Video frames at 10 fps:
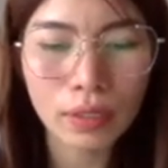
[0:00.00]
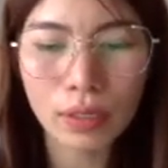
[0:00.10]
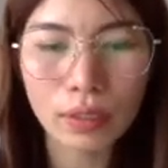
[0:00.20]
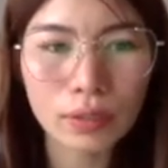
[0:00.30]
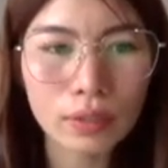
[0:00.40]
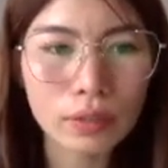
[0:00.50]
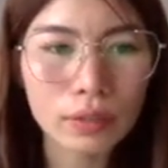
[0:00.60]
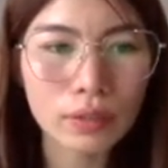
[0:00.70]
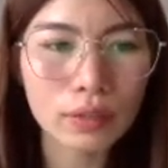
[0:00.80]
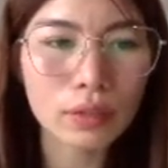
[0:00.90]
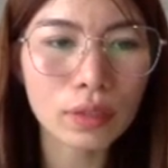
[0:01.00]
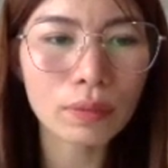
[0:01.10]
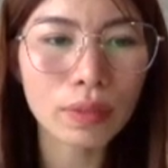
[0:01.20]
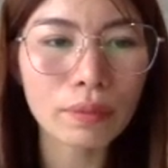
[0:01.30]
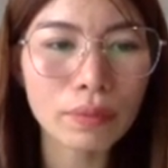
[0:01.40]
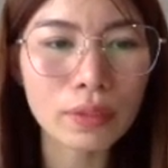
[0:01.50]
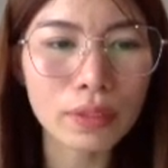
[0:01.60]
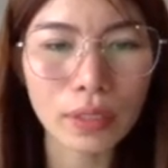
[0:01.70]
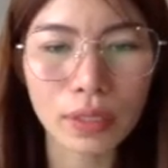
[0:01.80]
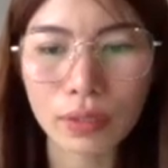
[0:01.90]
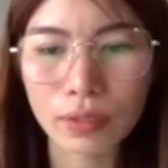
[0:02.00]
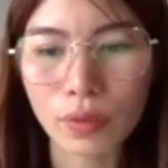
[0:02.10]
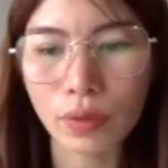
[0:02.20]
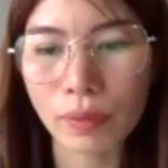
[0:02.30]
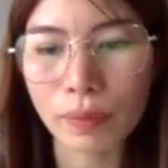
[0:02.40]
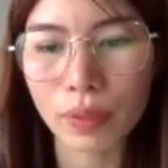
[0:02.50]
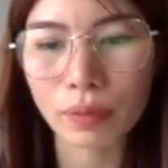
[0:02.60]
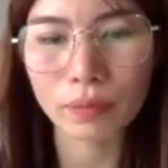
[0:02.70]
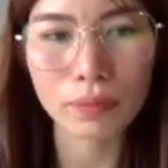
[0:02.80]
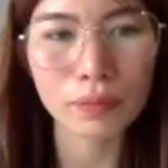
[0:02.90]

hai à, không hai mươi chẳng hạn rồi bấm tiếp